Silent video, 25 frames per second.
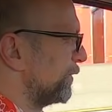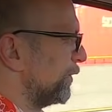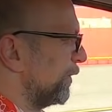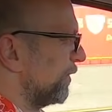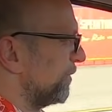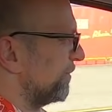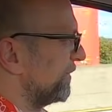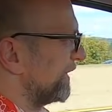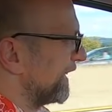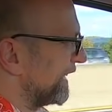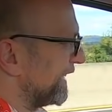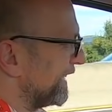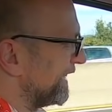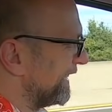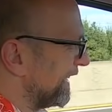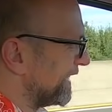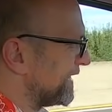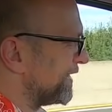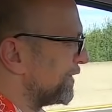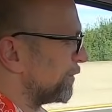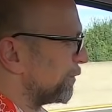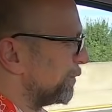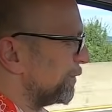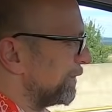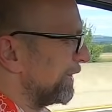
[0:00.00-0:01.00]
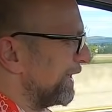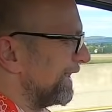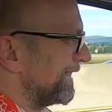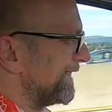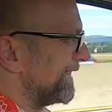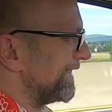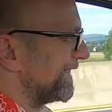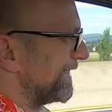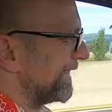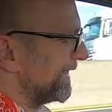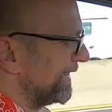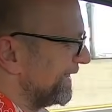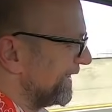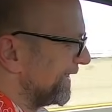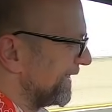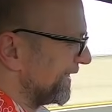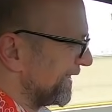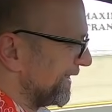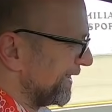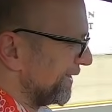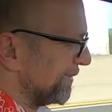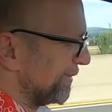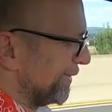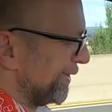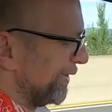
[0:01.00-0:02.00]
kommt äh, ganz ohne
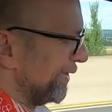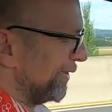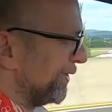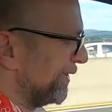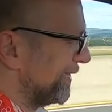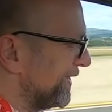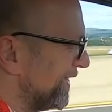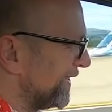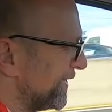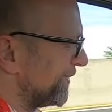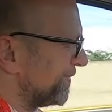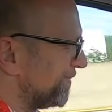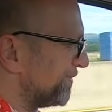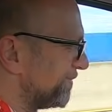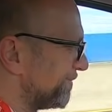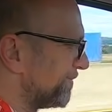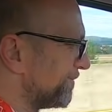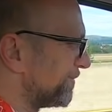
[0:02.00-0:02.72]
Assistenzsysteme aus.